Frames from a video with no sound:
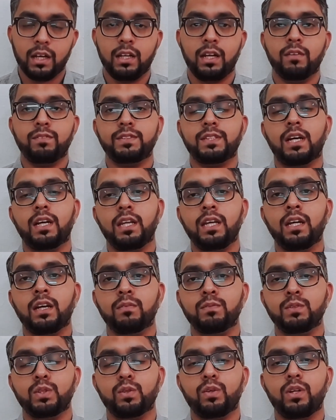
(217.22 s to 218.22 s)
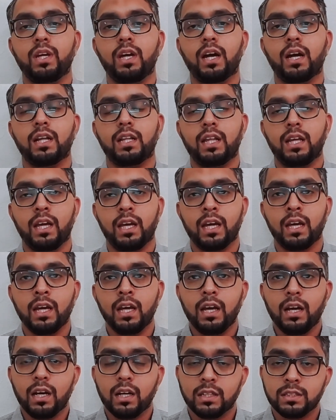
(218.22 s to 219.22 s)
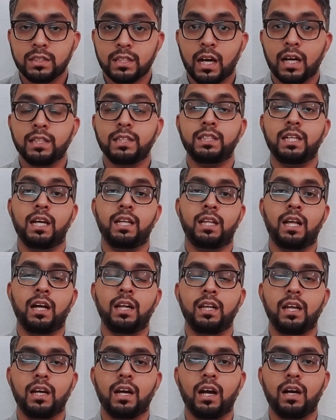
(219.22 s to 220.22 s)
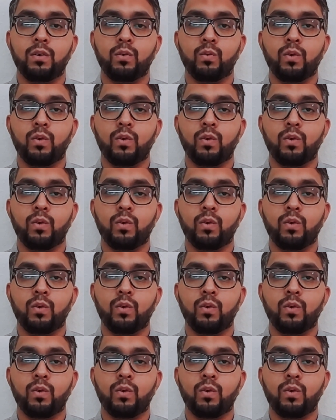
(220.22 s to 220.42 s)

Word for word: नफसानी कमज़ोरियात हैं साथ शैतान लगा